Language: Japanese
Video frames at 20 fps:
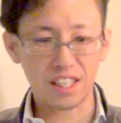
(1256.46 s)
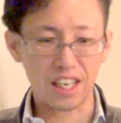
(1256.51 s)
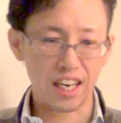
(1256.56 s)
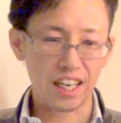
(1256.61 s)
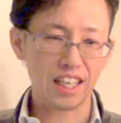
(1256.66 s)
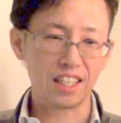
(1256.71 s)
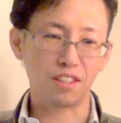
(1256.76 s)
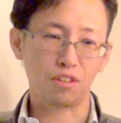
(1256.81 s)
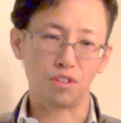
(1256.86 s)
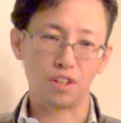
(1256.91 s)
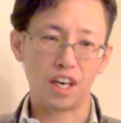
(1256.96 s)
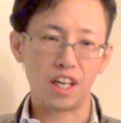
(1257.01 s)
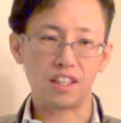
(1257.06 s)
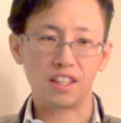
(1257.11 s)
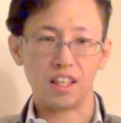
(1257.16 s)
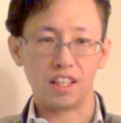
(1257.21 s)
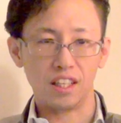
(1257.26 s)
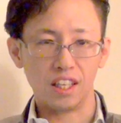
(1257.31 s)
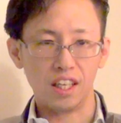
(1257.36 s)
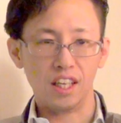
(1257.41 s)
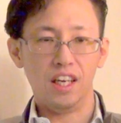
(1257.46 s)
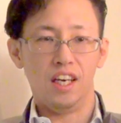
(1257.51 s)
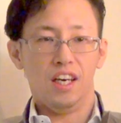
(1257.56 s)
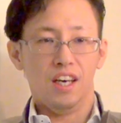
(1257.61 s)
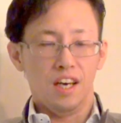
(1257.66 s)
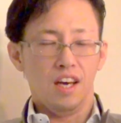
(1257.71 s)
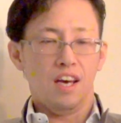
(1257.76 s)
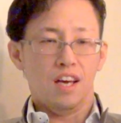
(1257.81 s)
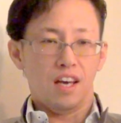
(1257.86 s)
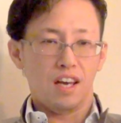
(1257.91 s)
く考えたことがあったんで、
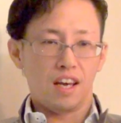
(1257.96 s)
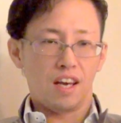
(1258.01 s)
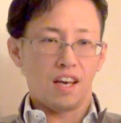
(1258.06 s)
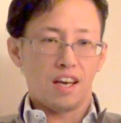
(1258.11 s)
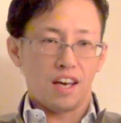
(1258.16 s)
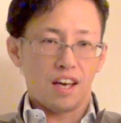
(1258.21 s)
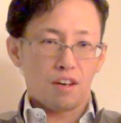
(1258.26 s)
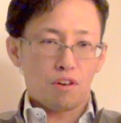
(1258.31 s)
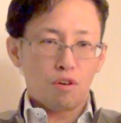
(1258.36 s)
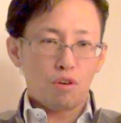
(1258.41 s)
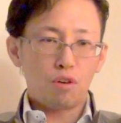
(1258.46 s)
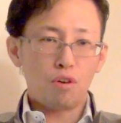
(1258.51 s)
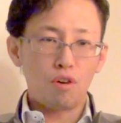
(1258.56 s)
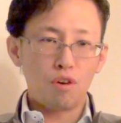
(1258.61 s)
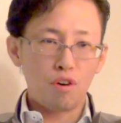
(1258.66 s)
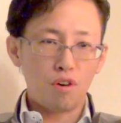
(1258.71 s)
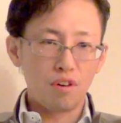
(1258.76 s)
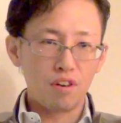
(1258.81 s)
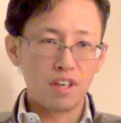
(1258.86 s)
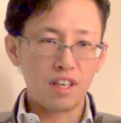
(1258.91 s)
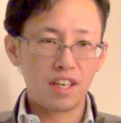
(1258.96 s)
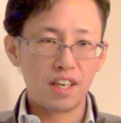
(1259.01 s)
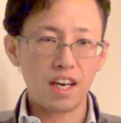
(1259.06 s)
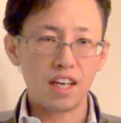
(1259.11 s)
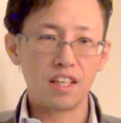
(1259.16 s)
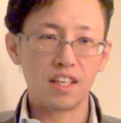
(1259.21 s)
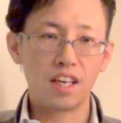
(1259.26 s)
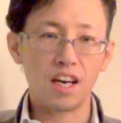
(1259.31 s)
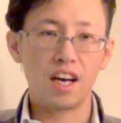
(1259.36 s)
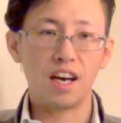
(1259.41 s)
えー、今後いっ
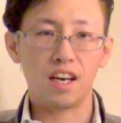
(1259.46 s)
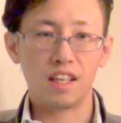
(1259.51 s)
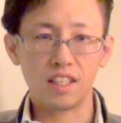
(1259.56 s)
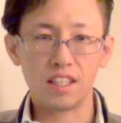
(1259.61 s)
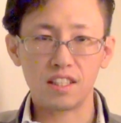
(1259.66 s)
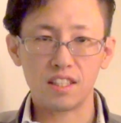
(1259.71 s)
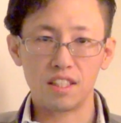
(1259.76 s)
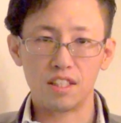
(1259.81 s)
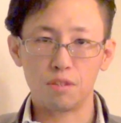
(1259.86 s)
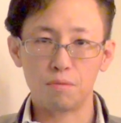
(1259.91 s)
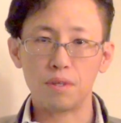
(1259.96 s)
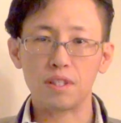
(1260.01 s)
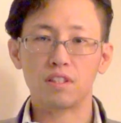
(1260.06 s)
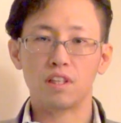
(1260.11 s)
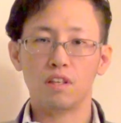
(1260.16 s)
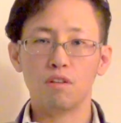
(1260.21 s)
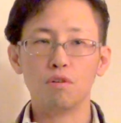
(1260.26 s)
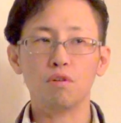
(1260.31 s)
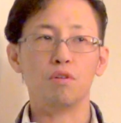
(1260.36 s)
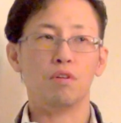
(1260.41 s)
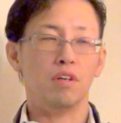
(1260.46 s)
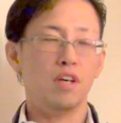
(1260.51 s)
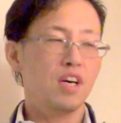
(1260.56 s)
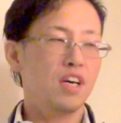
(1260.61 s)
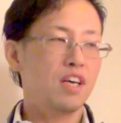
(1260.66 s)
かいにかい話しますけど、